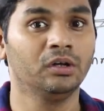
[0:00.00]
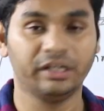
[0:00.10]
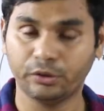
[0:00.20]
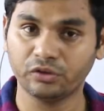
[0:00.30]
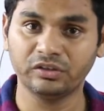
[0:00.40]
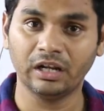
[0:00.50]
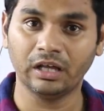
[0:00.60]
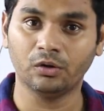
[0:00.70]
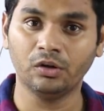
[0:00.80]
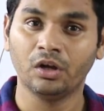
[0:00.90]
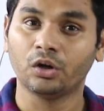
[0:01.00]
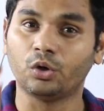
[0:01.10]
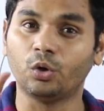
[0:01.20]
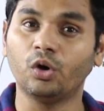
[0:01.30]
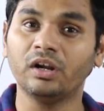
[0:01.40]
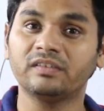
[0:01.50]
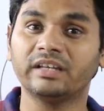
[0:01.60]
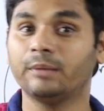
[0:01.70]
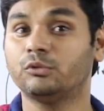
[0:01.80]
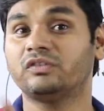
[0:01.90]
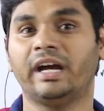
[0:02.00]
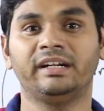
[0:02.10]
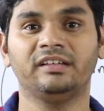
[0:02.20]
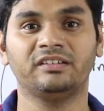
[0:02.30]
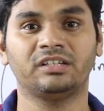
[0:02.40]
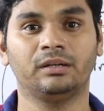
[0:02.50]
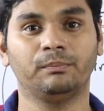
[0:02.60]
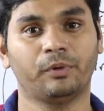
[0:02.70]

ఇండోర్ జిల్లాలో డ్రోన్ల సాయంతో శానిటైజేషన్